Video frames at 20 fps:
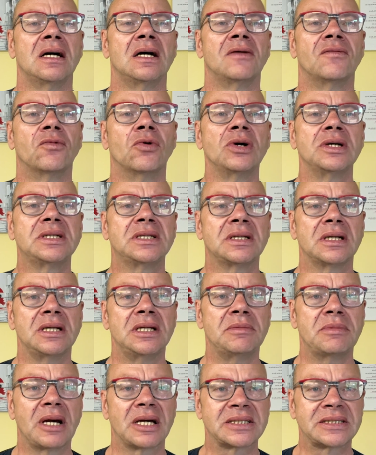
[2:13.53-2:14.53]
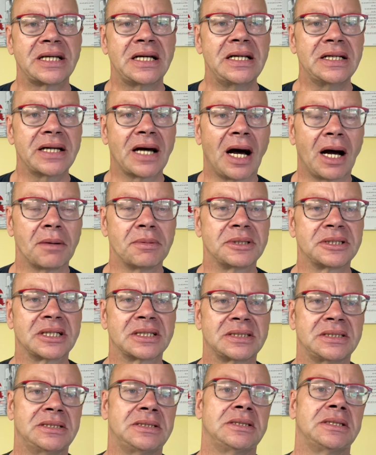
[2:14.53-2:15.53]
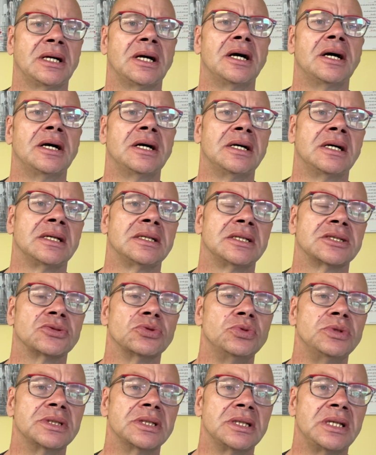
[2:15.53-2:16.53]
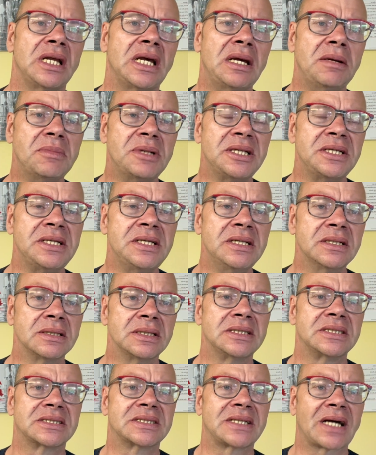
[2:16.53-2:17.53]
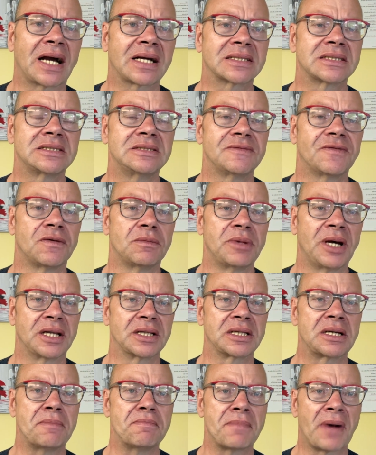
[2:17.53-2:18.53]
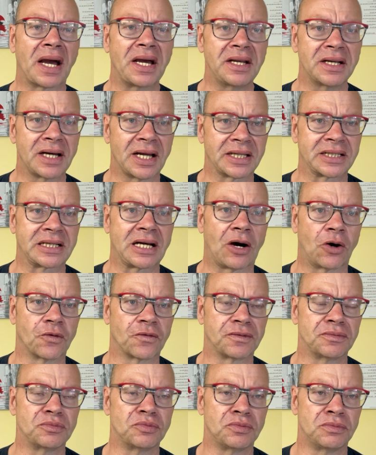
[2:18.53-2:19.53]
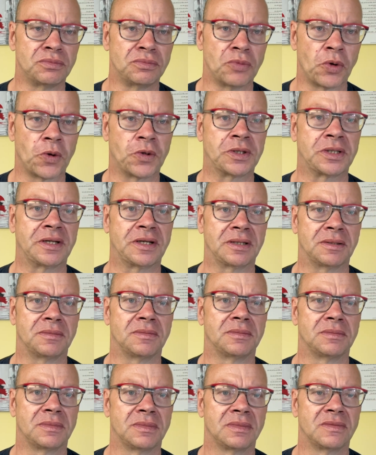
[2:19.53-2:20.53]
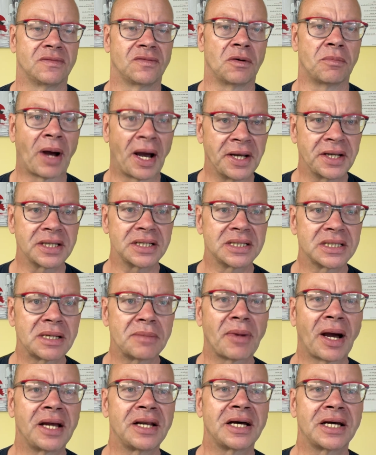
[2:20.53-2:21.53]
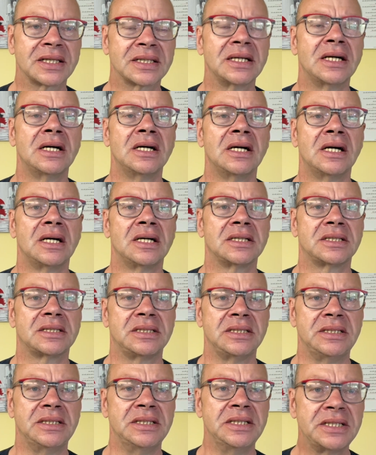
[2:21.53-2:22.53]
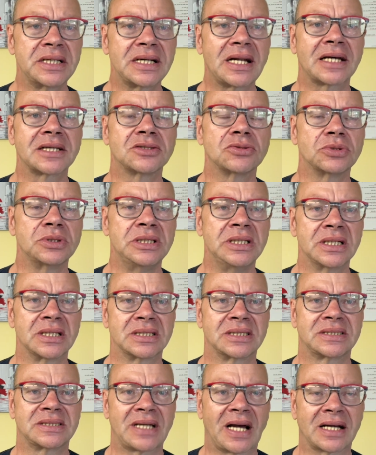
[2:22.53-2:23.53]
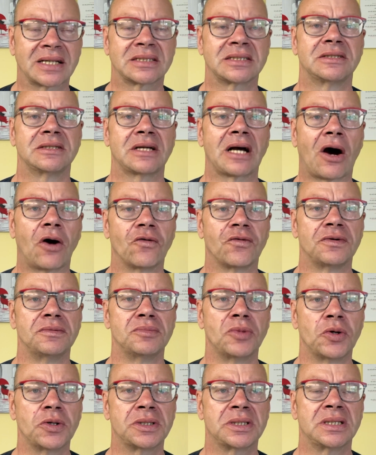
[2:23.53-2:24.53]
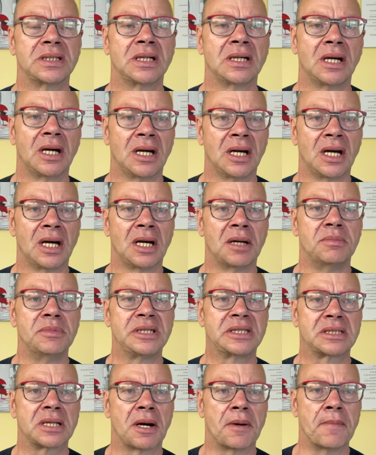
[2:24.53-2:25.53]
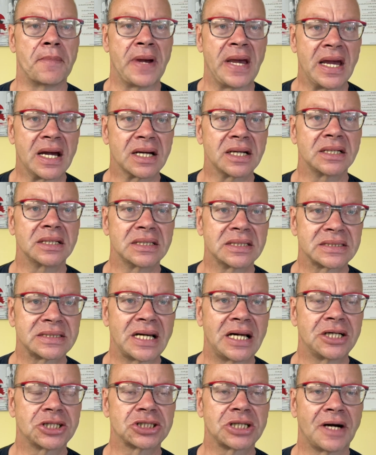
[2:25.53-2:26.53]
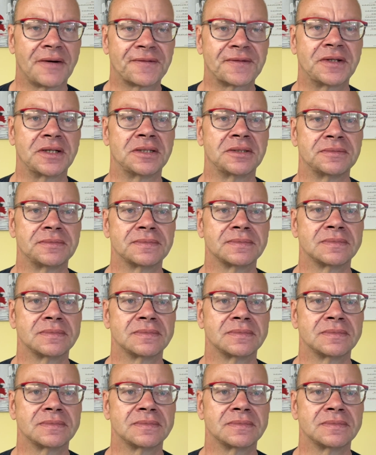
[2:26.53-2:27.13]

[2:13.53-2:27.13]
wo ich ihm erzählt habe, dass ich das Unternehmen hier in Sachsen vom Herrn Gemeinhardt kaufen möchte, vom Heinrich Gemeinhardt die Niederlassung hier in Sachsen kaufen möchte, mit mehreren Gesellschaftern,